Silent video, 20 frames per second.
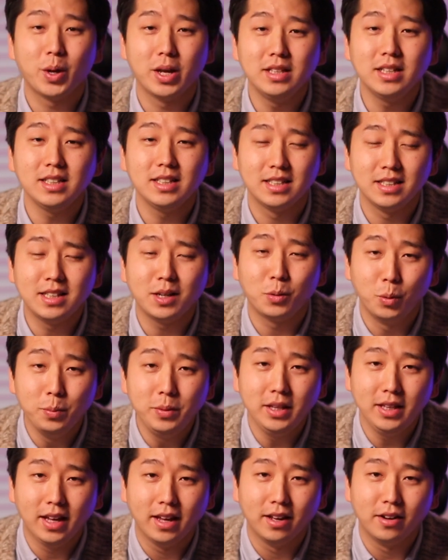굉장히 진짜
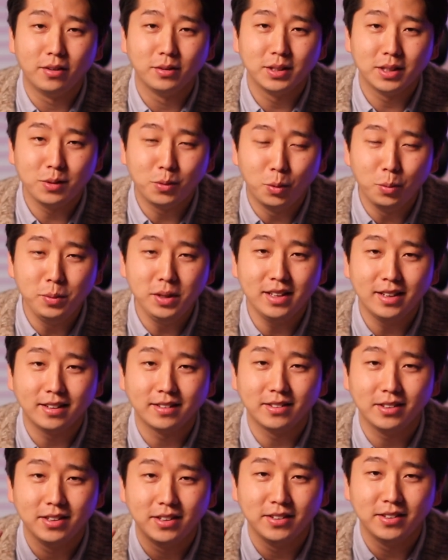고민이에요. 지금
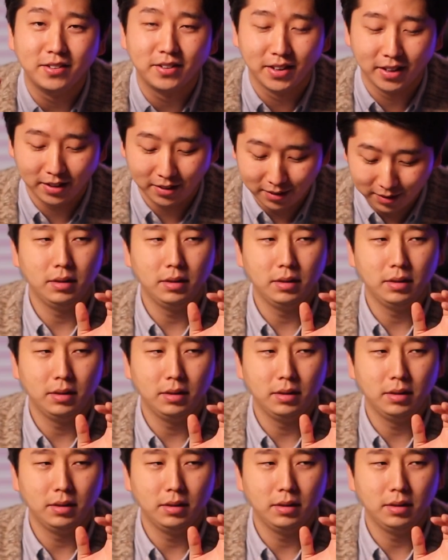고민이라서 이러는 거예요.